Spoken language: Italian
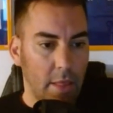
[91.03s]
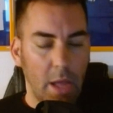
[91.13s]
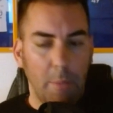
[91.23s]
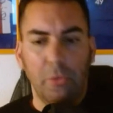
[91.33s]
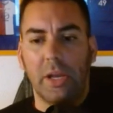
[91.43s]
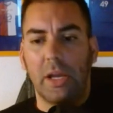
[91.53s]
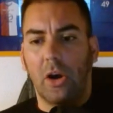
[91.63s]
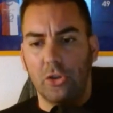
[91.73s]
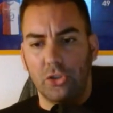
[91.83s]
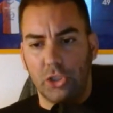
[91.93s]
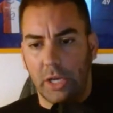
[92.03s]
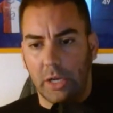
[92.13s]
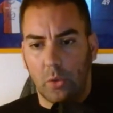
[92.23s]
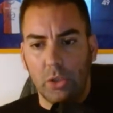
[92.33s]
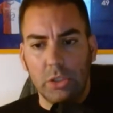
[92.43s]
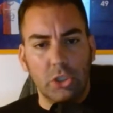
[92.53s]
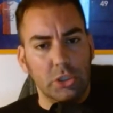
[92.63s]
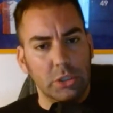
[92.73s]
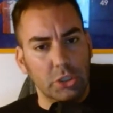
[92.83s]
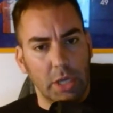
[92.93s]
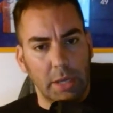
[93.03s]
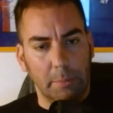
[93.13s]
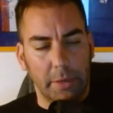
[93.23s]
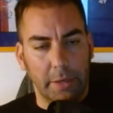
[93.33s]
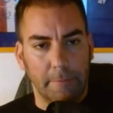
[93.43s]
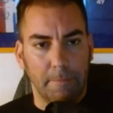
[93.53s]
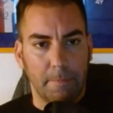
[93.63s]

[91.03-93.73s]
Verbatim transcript: Eppure oggi è 15 dicembre.